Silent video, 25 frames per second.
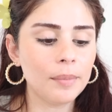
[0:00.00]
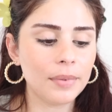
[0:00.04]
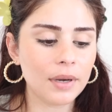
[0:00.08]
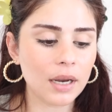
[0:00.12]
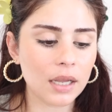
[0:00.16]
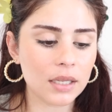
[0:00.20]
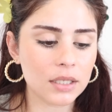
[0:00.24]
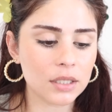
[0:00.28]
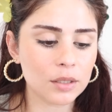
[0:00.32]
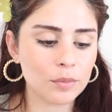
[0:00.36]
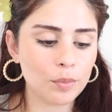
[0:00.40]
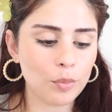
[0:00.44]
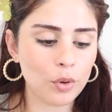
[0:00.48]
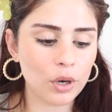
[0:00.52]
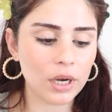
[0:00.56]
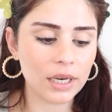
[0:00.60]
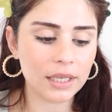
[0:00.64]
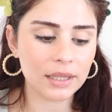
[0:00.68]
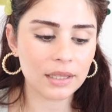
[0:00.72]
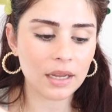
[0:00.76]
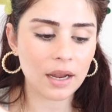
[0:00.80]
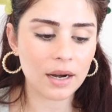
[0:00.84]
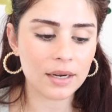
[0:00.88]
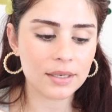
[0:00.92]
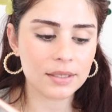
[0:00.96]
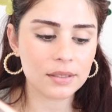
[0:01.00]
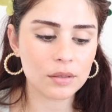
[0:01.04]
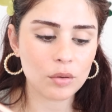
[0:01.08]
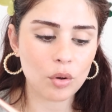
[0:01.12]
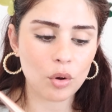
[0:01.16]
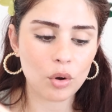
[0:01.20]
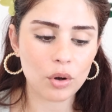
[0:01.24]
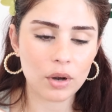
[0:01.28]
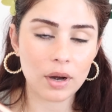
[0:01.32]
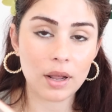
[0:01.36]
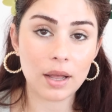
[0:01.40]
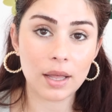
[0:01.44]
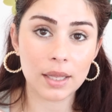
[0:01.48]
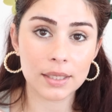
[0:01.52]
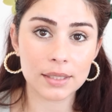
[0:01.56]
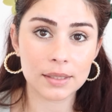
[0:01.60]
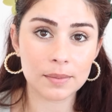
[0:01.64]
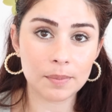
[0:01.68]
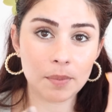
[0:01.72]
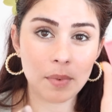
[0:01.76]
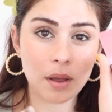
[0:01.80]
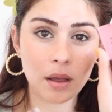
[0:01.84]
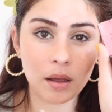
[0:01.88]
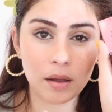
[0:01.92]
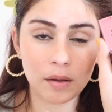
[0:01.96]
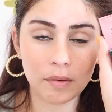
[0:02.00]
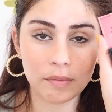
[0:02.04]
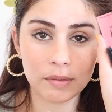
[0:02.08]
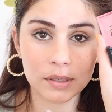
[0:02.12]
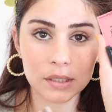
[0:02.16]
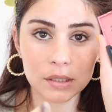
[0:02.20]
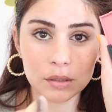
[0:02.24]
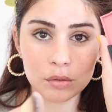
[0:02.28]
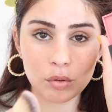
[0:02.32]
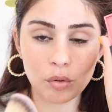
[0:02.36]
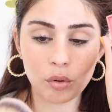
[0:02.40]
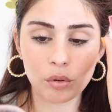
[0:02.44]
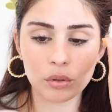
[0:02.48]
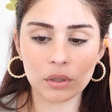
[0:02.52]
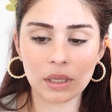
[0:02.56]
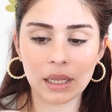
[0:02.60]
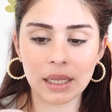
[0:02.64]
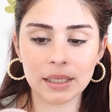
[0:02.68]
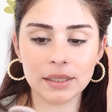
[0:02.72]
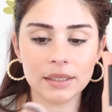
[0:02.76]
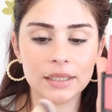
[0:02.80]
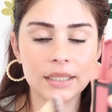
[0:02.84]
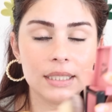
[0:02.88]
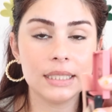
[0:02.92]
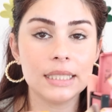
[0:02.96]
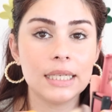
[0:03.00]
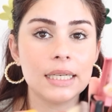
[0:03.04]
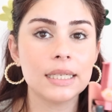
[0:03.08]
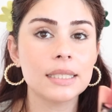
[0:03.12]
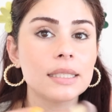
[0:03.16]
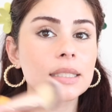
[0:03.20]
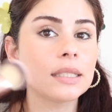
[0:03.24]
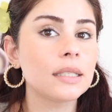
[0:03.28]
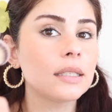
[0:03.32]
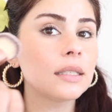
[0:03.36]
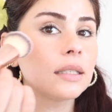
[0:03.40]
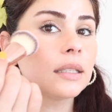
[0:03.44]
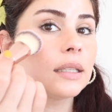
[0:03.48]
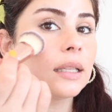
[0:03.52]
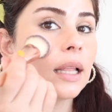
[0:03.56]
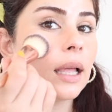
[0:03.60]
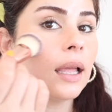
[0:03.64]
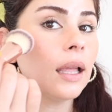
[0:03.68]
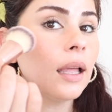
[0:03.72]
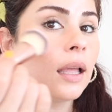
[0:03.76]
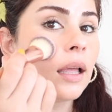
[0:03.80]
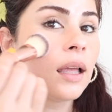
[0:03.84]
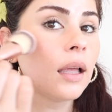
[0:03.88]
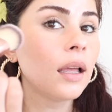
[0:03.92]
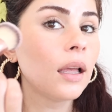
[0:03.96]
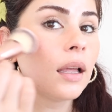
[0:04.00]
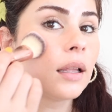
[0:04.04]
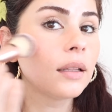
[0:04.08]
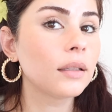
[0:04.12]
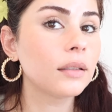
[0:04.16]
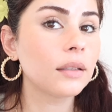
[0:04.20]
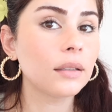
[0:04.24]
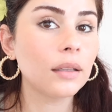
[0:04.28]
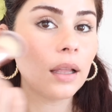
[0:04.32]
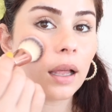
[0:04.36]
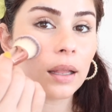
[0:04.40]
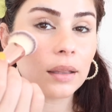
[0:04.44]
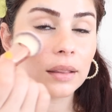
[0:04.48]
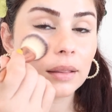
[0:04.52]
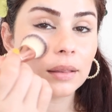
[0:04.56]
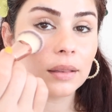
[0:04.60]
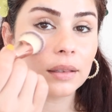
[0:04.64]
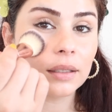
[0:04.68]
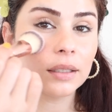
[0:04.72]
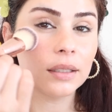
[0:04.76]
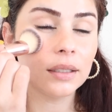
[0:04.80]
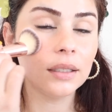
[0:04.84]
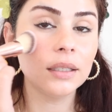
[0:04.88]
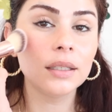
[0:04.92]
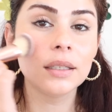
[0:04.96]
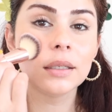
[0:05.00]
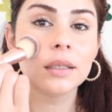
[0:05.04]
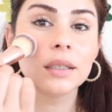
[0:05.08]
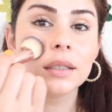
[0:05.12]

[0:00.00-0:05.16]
Birazcık böyle nars orgazm havası olan içerisinde tatlı